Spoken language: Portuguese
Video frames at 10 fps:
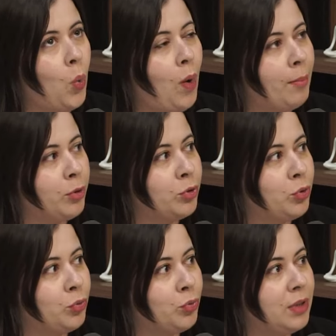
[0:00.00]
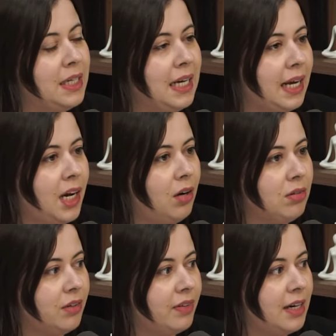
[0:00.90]
o aborto ilegal,
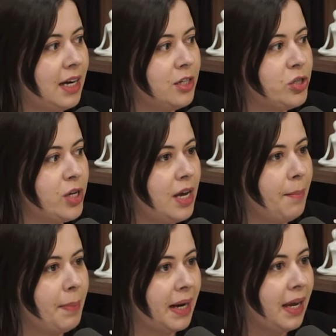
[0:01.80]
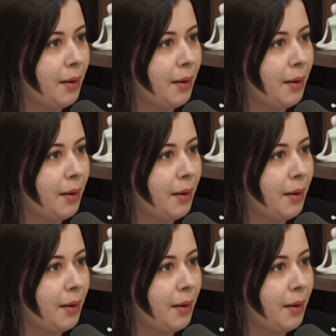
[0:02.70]
na verdade, é para quem é